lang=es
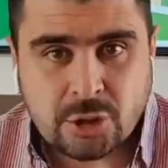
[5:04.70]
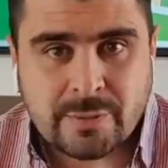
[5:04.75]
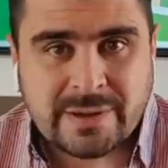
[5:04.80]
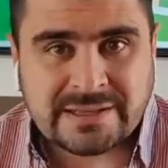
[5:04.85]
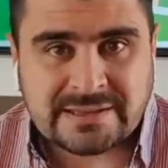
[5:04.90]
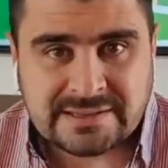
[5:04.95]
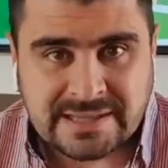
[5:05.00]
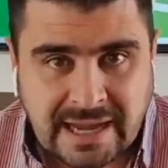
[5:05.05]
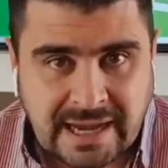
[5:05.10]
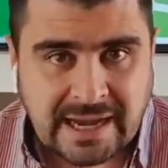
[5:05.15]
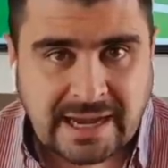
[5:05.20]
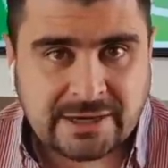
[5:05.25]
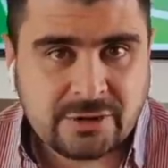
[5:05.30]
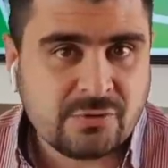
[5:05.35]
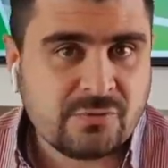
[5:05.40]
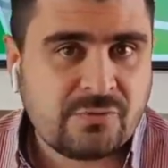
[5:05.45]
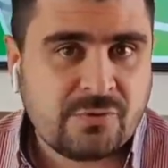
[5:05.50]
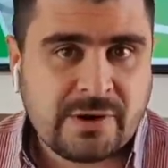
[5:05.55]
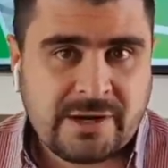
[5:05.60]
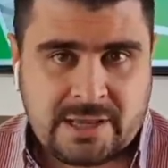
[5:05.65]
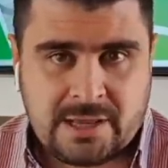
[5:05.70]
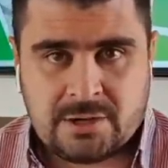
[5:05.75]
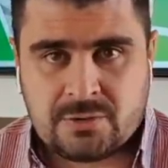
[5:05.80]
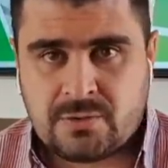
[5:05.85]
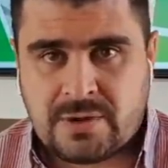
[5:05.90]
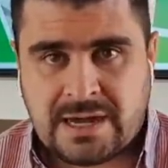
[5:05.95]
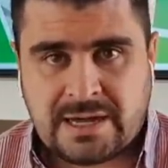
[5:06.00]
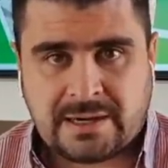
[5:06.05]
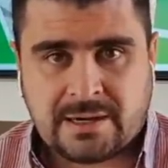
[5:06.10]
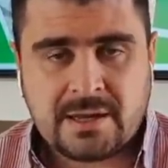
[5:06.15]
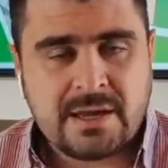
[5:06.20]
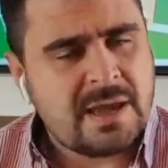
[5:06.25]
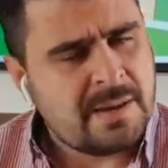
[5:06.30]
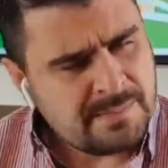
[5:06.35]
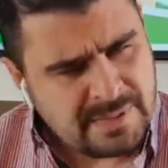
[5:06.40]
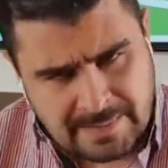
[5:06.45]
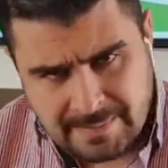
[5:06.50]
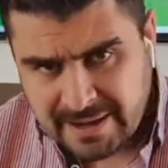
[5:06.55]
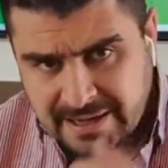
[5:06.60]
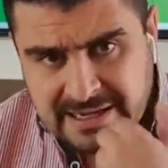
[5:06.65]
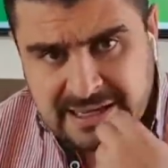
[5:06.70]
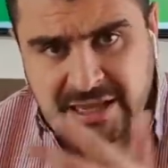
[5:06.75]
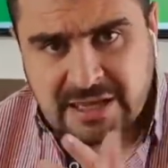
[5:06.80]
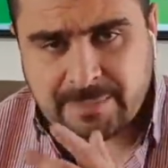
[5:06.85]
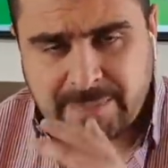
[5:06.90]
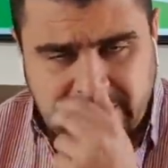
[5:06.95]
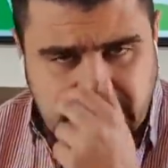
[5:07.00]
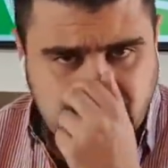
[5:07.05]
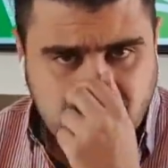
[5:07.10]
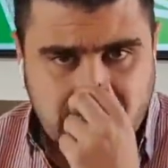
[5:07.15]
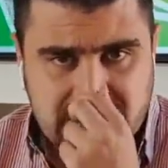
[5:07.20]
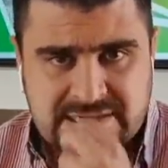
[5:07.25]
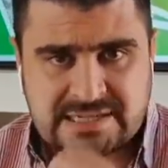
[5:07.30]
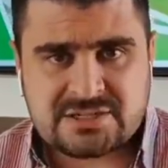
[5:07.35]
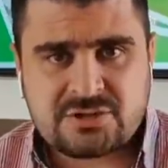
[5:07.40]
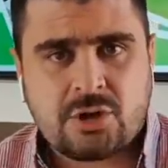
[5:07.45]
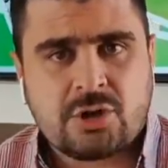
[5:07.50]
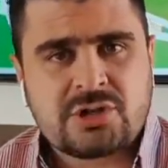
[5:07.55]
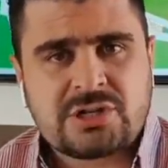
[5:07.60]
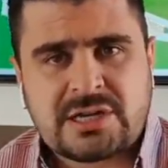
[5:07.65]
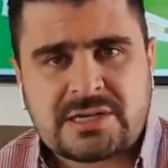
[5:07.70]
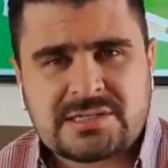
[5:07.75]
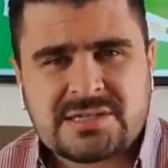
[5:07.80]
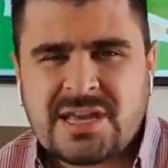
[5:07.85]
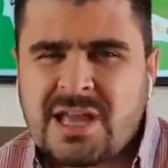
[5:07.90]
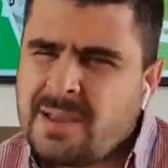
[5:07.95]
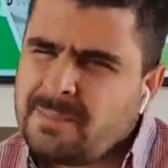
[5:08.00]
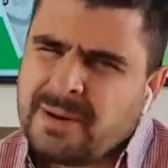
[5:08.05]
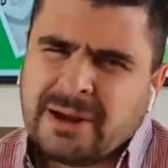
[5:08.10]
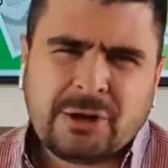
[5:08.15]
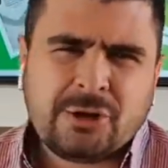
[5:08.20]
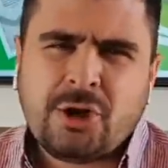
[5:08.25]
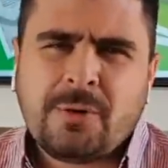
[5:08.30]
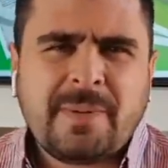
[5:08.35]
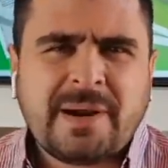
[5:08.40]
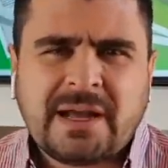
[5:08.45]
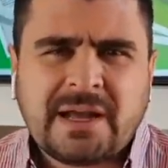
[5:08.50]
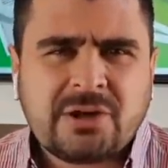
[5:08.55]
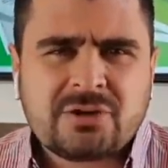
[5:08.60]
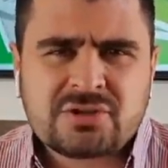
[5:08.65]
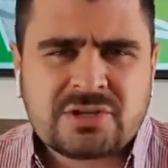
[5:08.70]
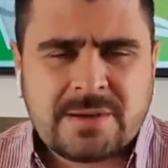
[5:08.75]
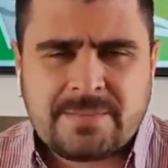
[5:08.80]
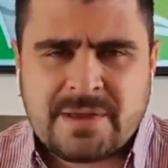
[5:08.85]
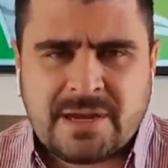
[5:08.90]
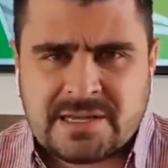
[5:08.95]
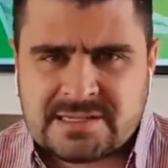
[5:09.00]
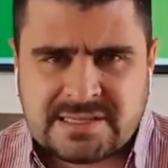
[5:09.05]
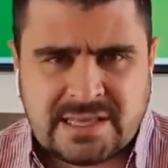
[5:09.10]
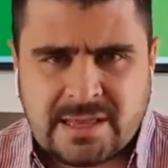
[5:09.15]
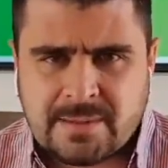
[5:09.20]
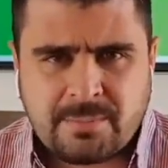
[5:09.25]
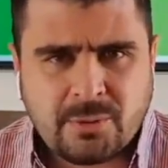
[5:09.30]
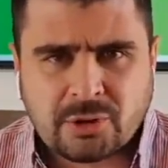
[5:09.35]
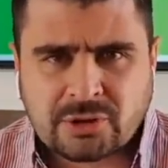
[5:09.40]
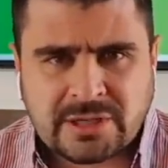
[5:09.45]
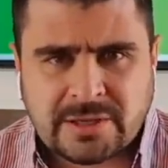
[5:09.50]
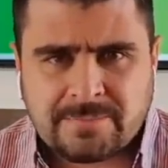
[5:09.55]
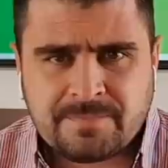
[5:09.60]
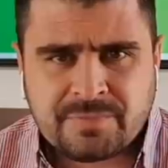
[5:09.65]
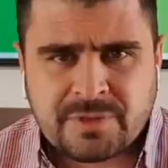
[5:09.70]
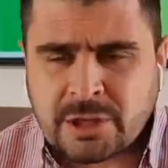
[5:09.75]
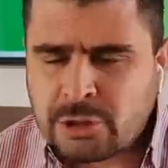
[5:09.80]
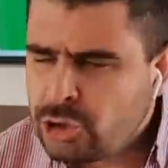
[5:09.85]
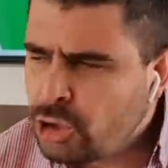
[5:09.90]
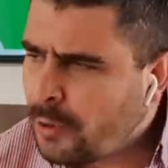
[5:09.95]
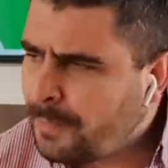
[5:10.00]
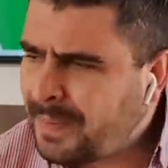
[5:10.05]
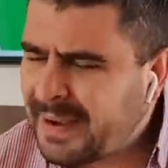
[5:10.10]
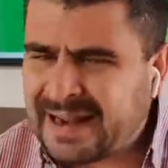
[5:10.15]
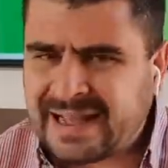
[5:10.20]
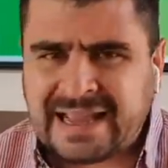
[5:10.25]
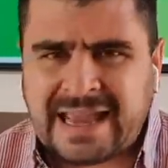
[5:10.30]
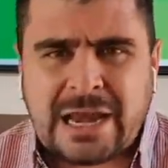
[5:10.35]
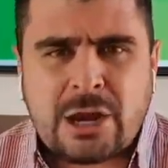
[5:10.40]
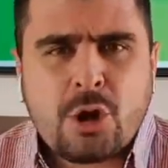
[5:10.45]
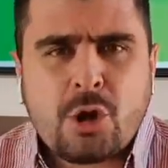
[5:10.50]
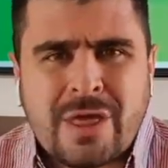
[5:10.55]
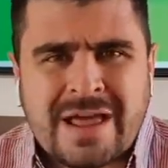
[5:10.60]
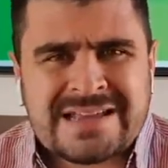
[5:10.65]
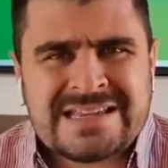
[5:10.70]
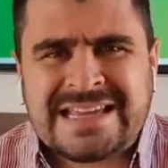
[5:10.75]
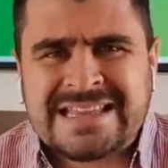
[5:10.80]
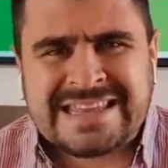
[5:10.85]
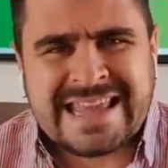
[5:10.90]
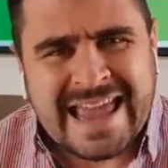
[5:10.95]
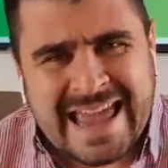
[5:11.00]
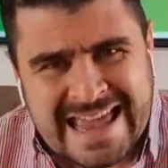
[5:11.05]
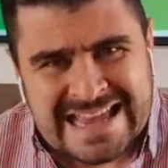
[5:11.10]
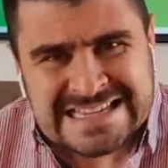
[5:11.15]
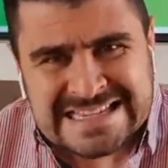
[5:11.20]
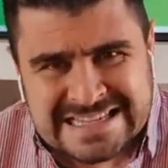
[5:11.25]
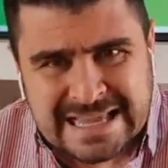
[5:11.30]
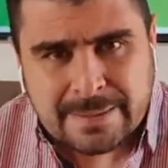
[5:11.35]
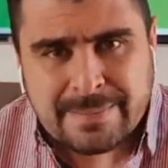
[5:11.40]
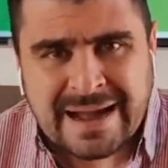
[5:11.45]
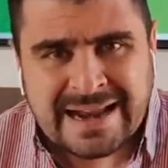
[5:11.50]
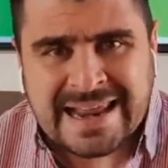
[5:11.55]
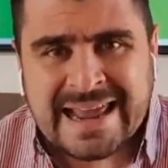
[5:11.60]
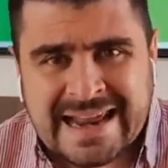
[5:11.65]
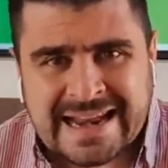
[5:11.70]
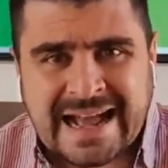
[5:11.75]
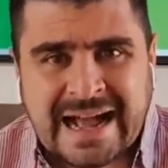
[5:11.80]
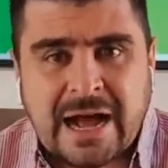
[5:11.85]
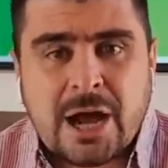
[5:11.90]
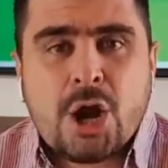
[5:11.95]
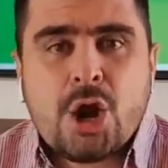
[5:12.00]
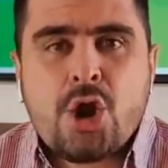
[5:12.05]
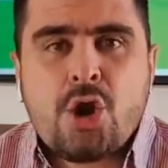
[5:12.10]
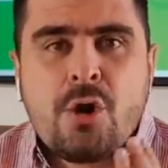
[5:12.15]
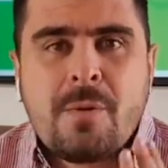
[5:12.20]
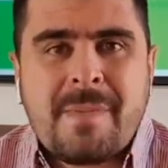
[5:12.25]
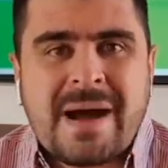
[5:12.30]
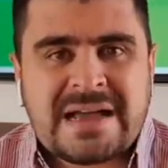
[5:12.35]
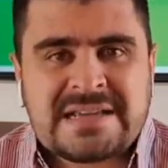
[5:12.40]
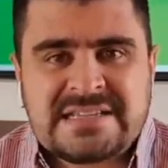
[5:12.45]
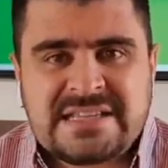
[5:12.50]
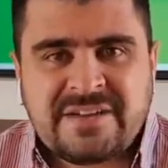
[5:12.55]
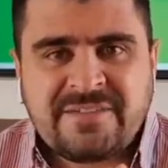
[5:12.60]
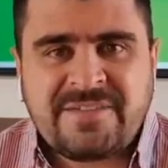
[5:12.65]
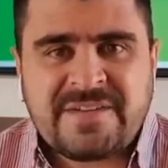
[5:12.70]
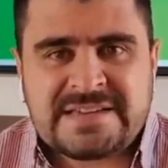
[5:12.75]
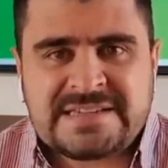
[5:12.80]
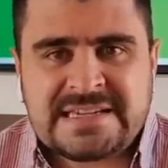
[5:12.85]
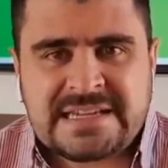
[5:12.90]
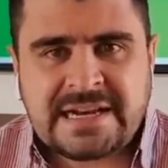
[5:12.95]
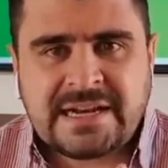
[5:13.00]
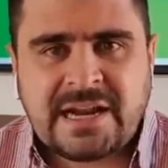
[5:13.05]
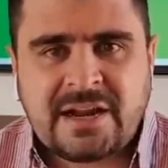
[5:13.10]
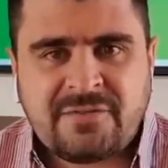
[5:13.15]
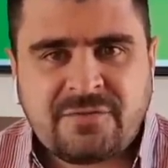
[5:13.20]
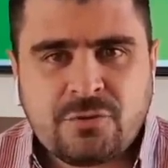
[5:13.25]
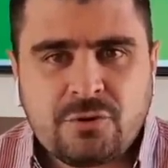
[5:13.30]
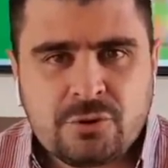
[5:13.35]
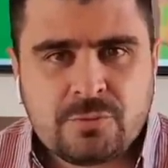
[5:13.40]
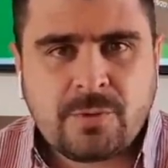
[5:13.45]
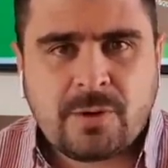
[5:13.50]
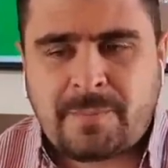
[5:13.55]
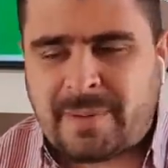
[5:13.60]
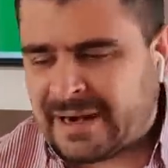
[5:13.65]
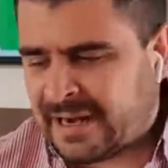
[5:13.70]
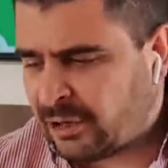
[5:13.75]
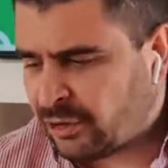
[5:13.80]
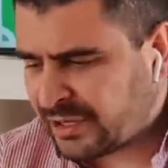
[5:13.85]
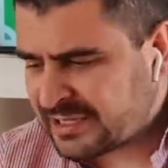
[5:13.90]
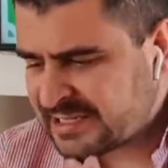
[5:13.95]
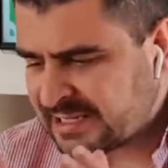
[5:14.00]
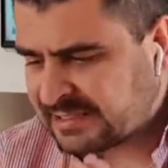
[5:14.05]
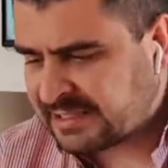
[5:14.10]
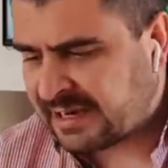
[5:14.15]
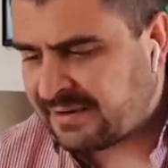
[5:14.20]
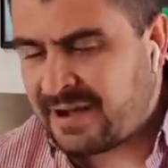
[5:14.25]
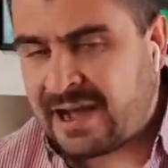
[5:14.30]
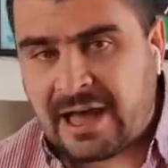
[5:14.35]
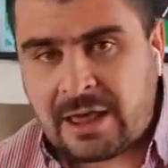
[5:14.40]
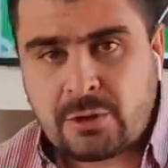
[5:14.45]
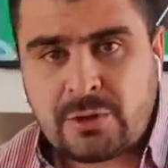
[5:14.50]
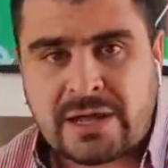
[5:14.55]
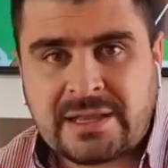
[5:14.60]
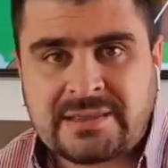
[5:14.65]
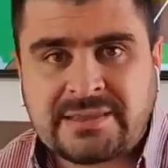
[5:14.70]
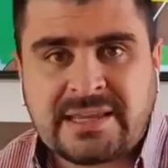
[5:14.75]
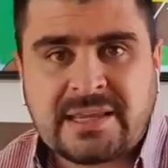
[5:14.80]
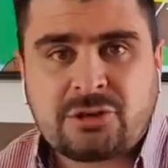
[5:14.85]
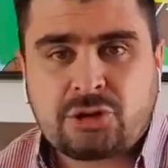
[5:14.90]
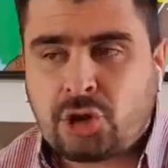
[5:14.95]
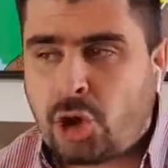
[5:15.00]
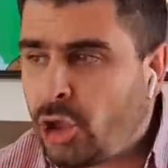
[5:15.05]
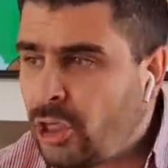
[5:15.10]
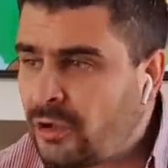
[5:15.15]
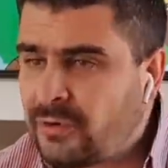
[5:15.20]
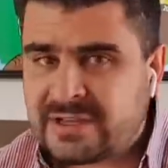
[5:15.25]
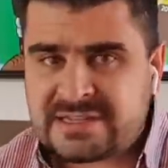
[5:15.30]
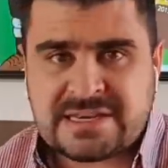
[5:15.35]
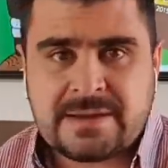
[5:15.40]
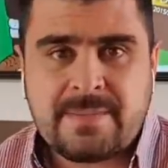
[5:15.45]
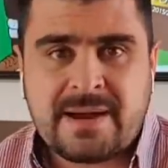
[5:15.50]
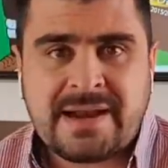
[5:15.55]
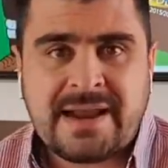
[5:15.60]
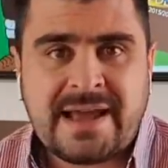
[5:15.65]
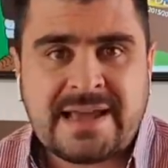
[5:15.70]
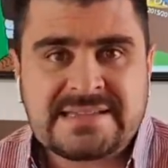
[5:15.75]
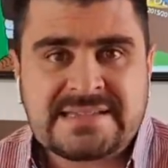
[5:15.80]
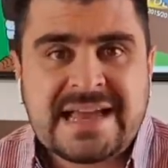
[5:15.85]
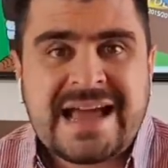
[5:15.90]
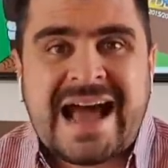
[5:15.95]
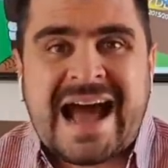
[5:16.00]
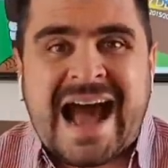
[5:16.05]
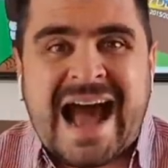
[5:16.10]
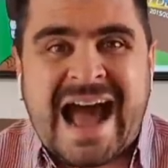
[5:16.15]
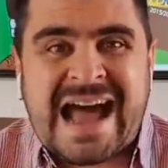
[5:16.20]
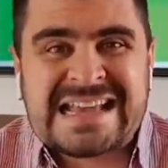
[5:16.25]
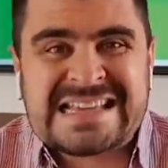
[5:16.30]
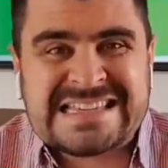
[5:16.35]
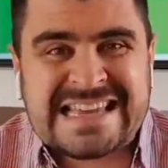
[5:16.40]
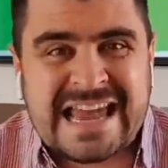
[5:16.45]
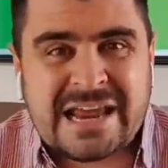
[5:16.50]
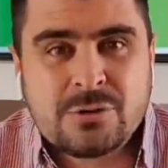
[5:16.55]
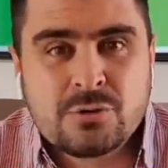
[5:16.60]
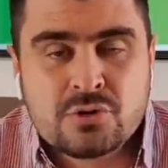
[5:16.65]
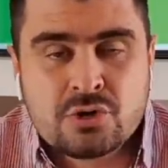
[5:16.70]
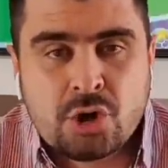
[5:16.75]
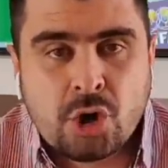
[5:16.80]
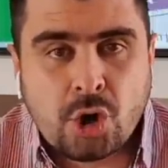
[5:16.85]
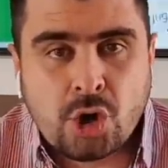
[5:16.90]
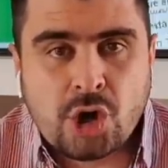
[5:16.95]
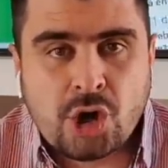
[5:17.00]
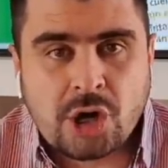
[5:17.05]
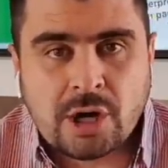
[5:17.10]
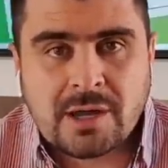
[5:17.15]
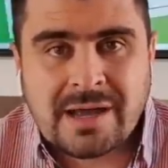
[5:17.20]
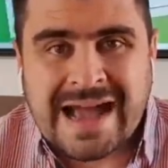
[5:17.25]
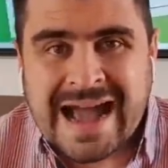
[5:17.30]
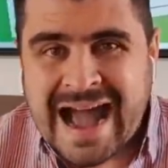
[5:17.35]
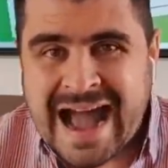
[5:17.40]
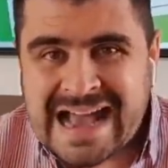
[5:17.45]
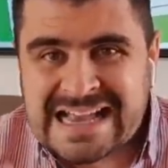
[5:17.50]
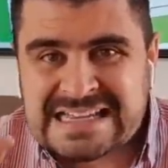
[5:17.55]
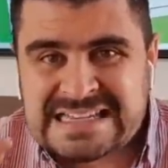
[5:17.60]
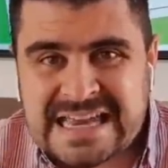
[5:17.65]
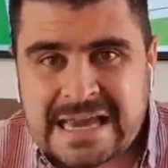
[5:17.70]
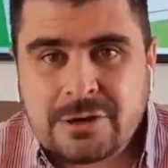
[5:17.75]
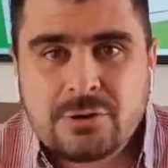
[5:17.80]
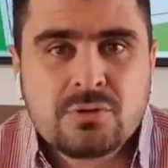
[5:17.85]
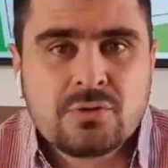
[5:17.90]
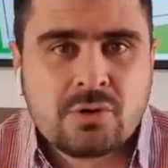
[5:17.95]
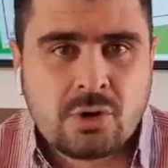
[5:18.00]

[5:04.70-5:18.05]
ventaja en un fuera de lugar. Bienvenida para todas esas cosas, pero no para que nos cambien este deporte. No para que lo dañen de esta manera. Lo más difícil en el fútbol, para lo que se trabaja durante toda una semana, es hacer un gol hacer un